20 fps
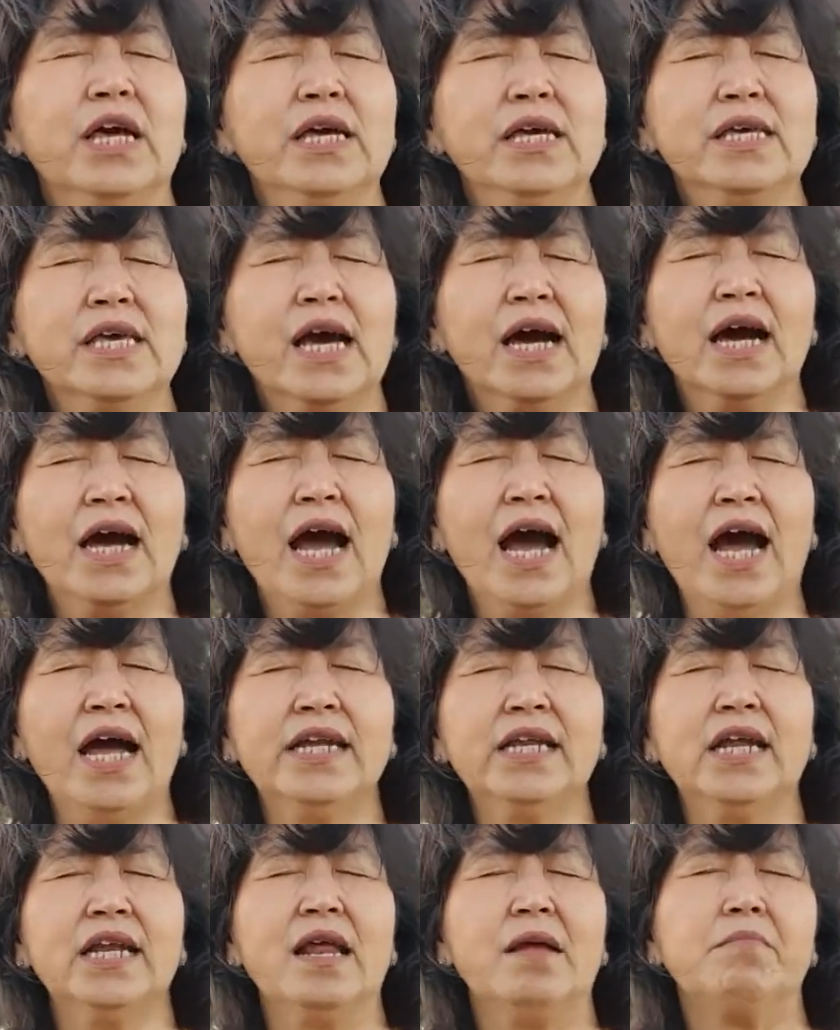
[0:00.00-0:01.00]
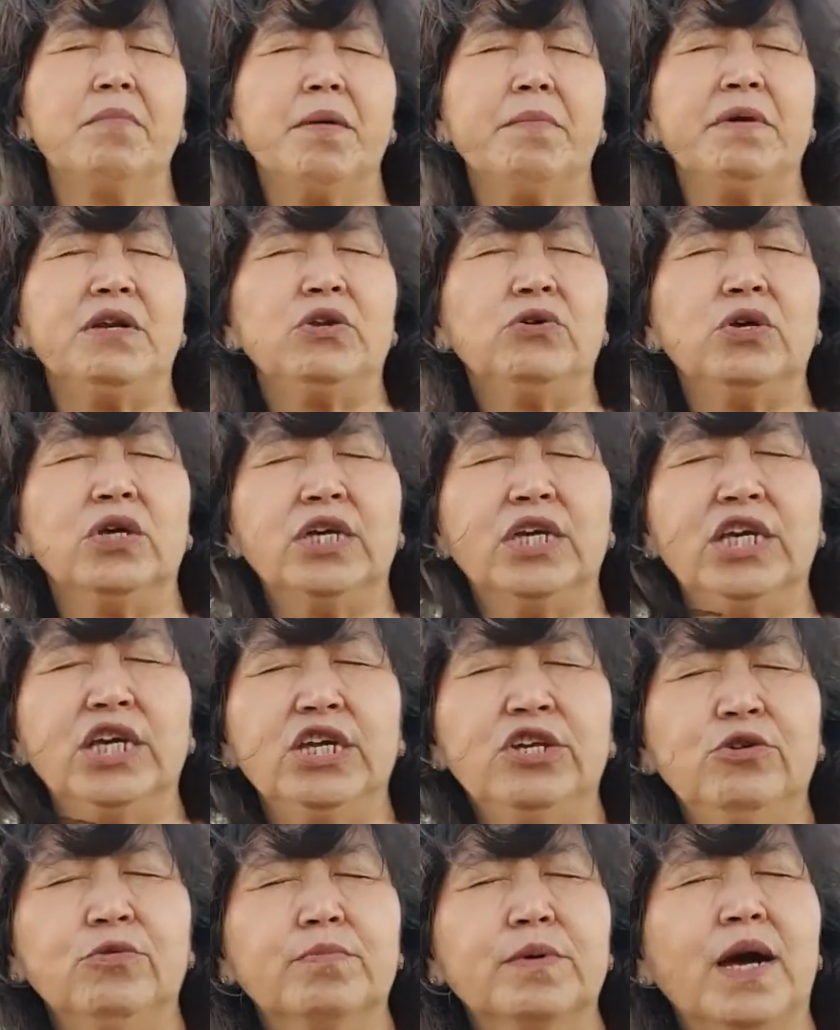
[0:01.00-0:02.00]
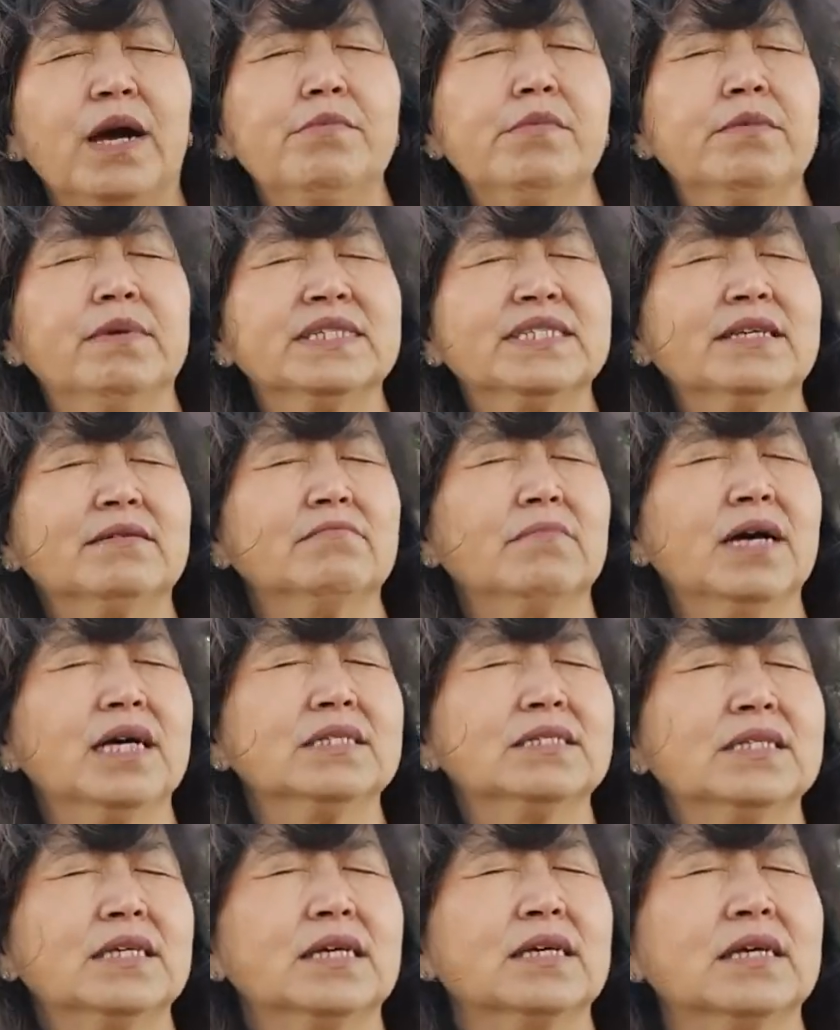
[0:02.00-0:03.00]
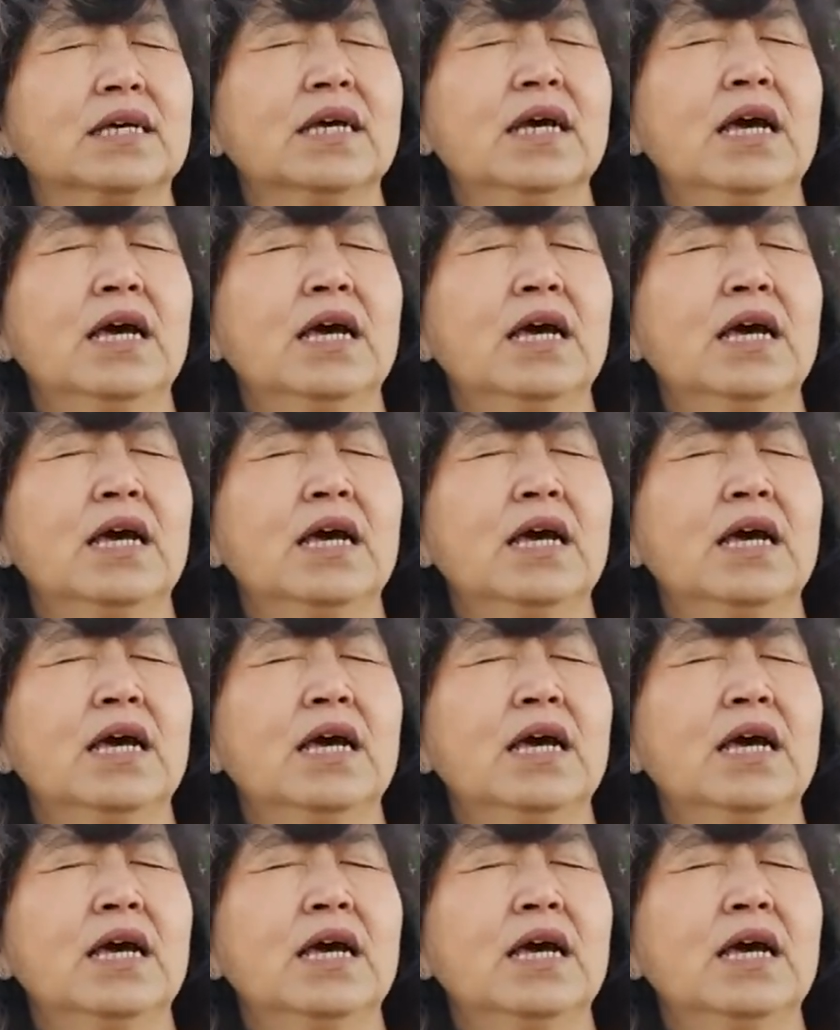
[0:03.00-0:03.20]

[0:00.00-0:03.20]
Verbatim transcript: yang ada dan memenuhi hidup kami masing-masing.